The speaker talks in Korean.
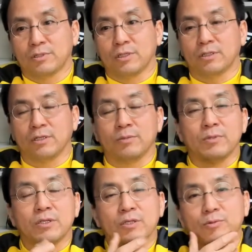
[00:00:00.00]
저희가
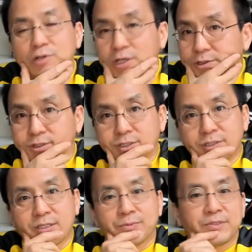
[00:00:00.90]
이미 리뷰를 해드렸기
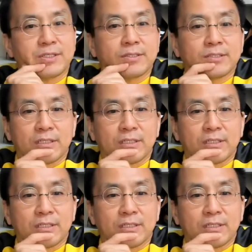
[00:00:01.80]
때문에